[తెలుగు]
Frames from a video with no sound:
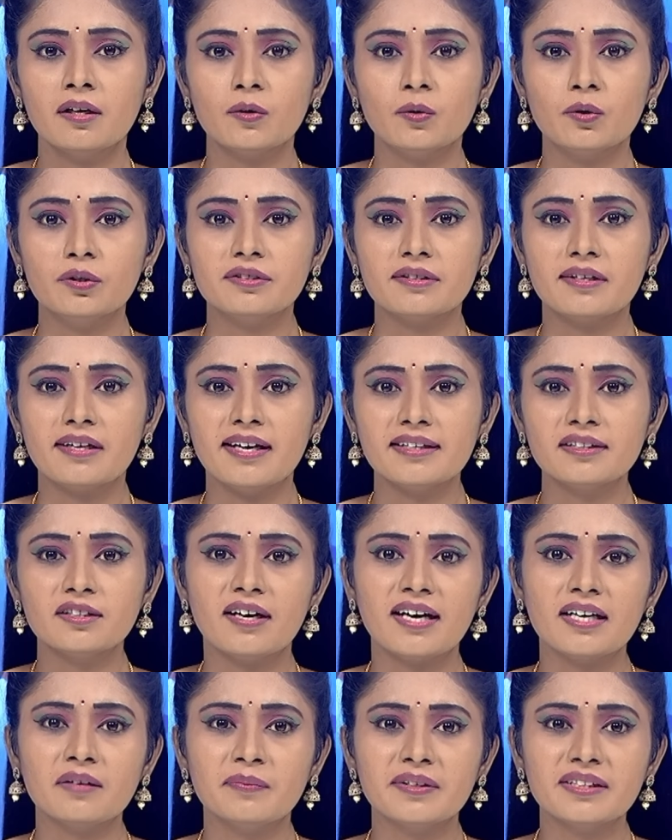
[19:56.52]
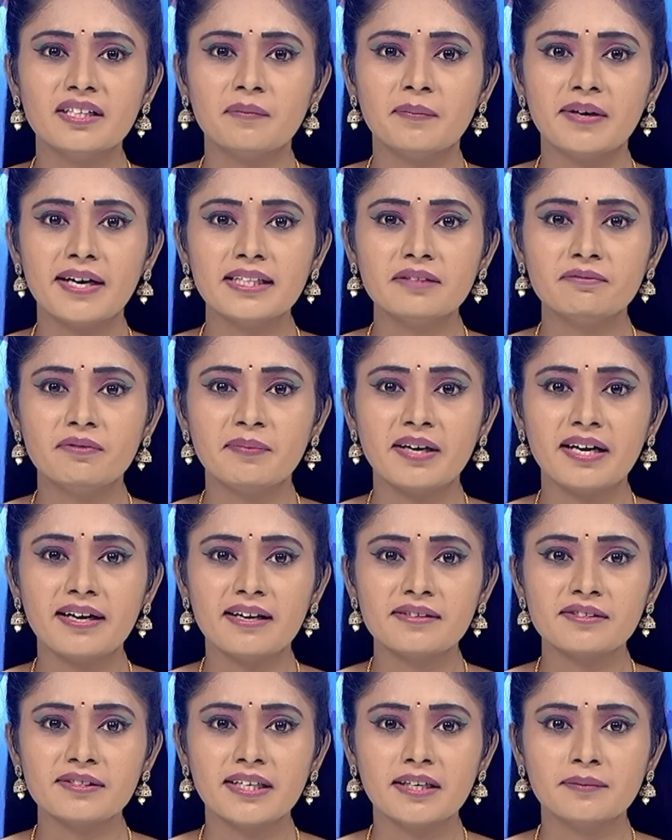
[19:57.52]
గుజరాత్ అహ్మదాబాద్
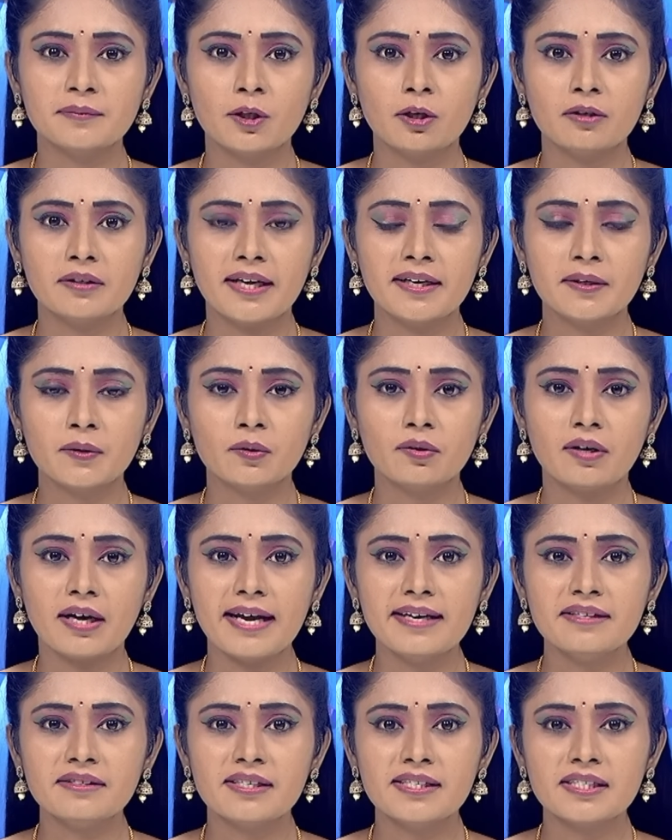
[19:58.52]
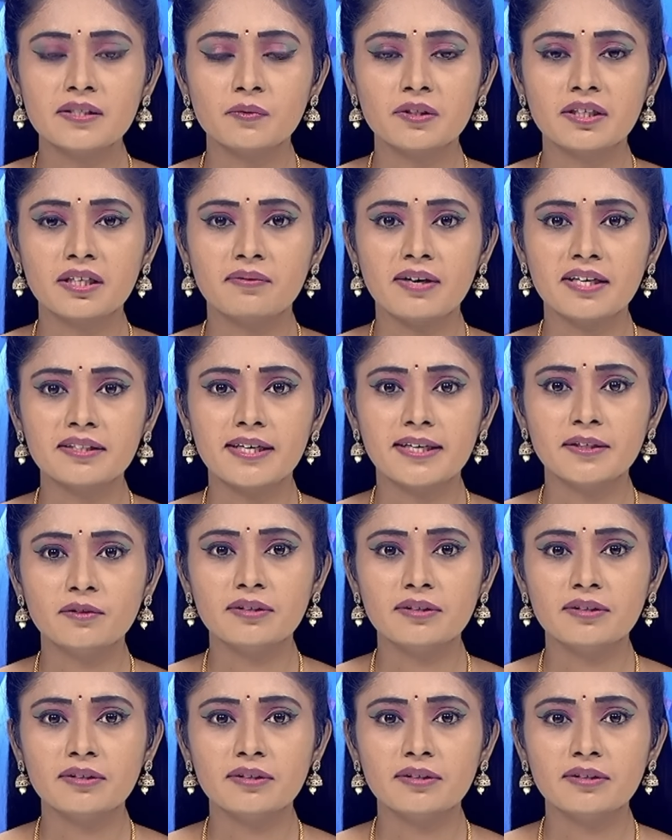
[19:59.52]
విమానాశ్రయంలో నలుగురు ఐసిస్ ఉగ్రవాదులను